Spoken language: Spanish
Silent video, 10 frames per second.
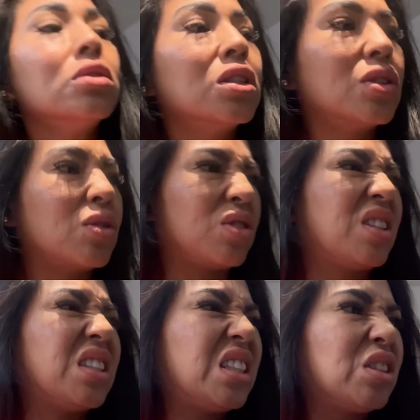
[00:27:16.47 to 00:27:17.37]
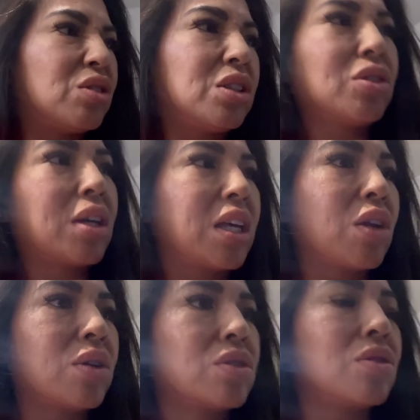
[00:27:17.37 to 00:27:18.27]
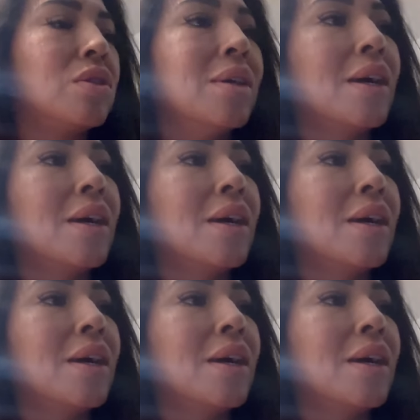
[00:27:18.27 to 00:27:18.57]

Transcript: Siento, necesito, siento que quiero eso.